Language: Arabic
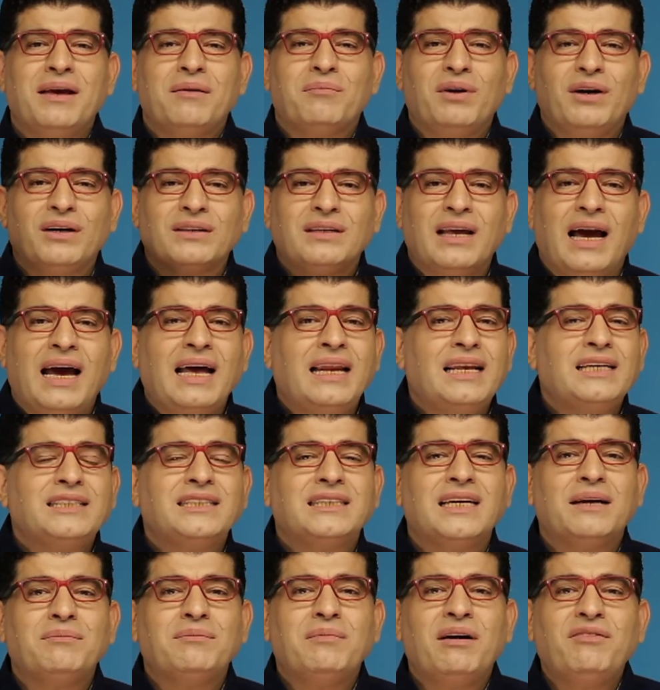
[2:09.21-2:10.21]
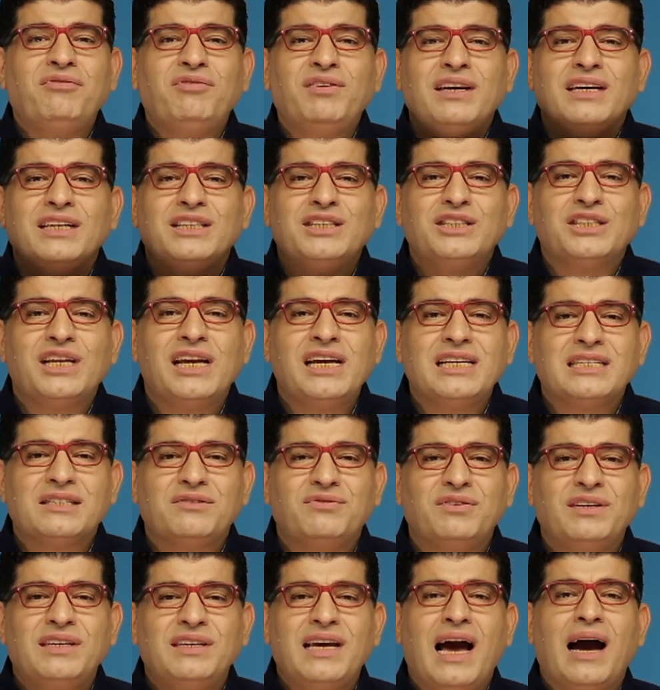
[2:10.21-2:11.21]
بحط هالاشياء ما في انجاز
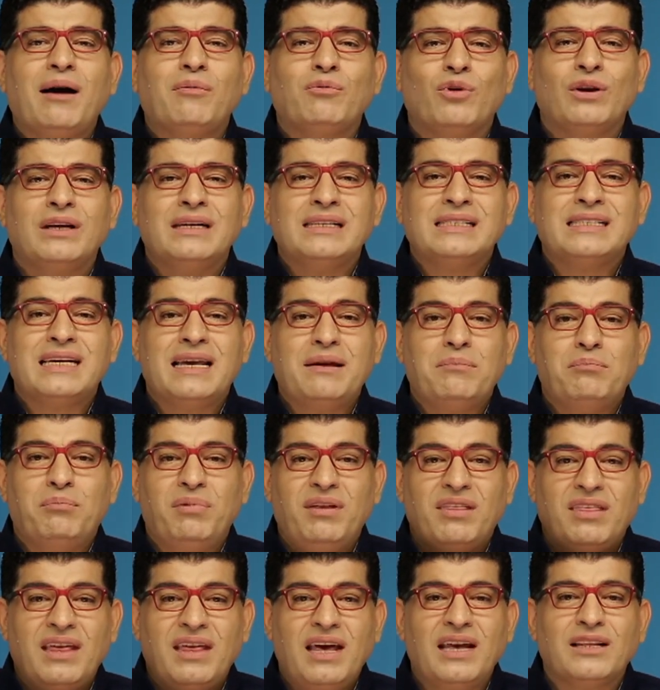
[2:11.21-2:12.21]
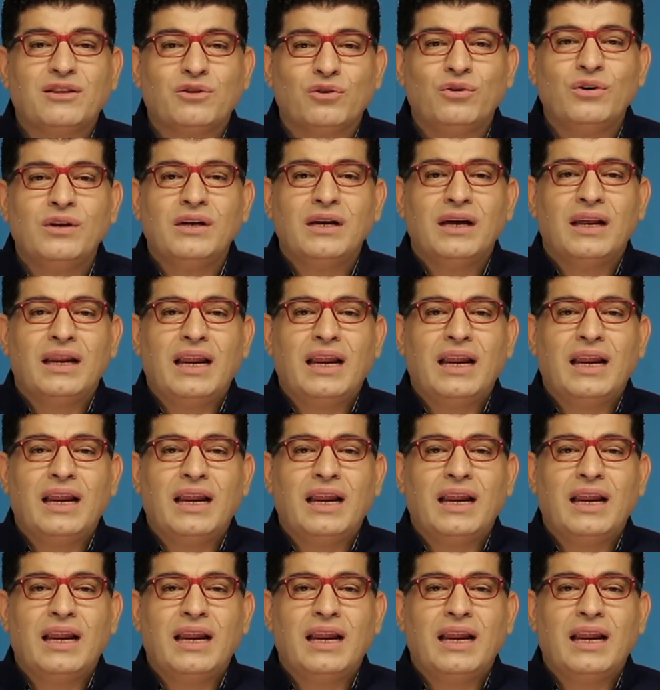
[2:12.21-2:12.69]
في يعمله الانسان بذاته